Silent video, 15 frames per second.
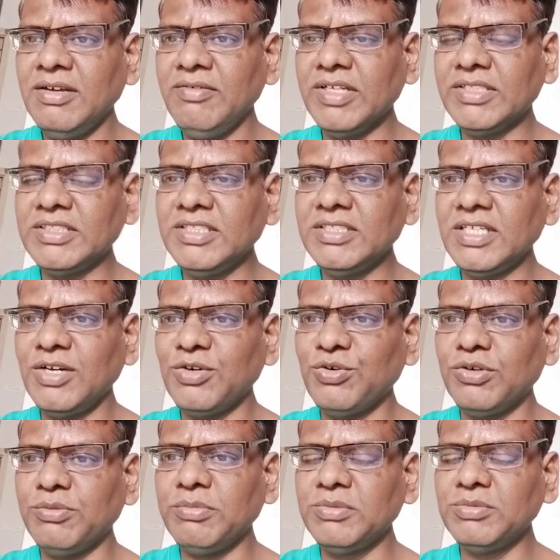వ్యక్తి తన
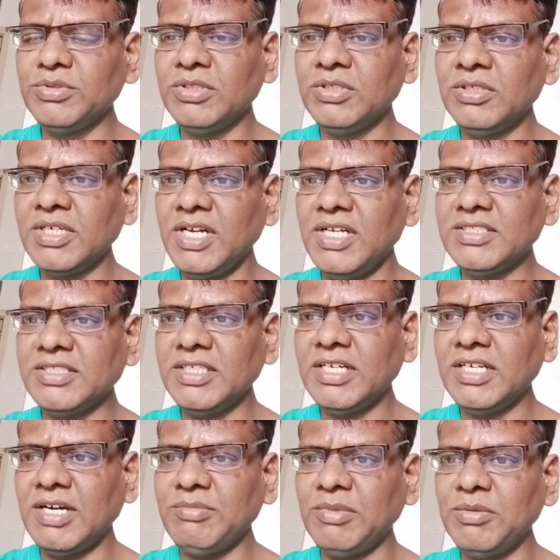కుటుంబంతో కలిసి
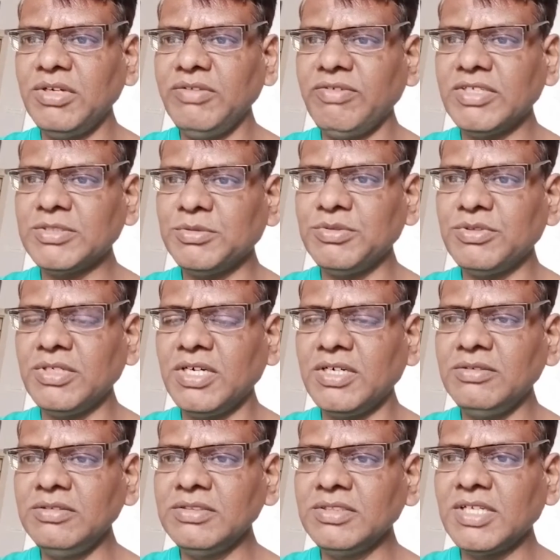ఖమ్మంలో నివాసం
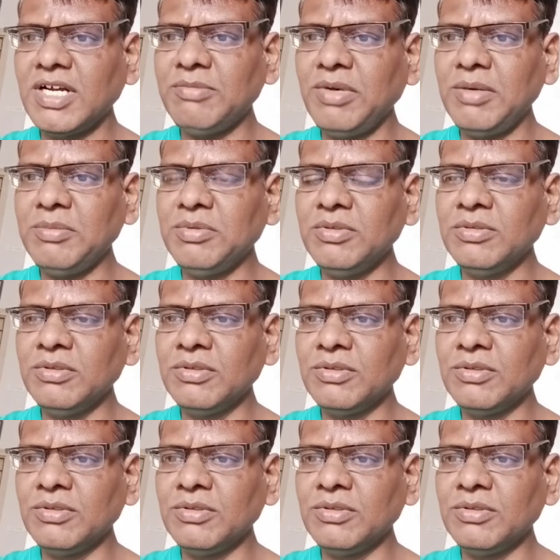ఉంటున్నాడు రాంబాబు